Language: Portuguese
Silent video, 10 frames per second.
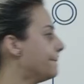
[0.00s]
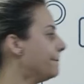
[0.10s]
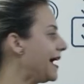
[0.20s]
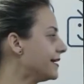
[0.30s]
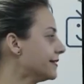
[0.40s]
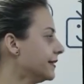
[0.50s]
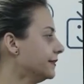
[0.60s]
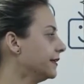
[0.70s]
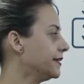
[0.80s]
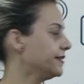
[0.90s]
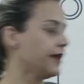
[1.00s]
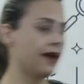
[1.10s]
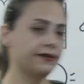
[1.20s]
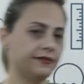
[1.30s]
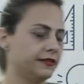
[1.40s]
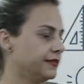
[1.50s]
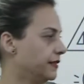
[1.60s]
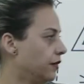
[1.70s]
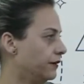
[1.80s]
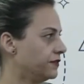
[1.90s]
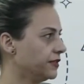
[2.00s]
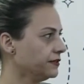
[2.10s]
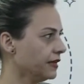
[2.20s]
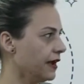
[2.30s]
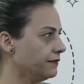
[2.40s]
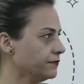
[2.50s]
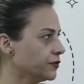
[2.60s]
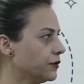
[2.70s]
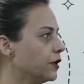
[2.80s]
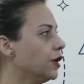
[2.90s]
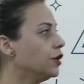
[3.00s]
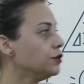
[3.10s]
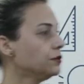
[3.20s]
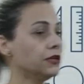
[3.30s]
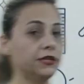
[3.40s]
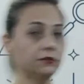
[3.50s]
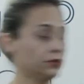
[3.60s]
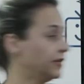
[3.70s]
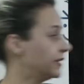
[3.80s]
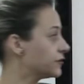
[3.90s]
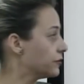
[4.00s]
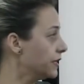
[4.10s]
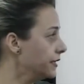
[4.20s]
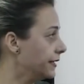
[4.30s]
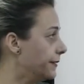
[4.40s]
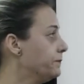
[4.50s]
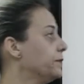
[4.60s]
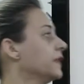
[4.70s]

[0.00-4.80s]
passa R$ 3,19 e o litro da gasolina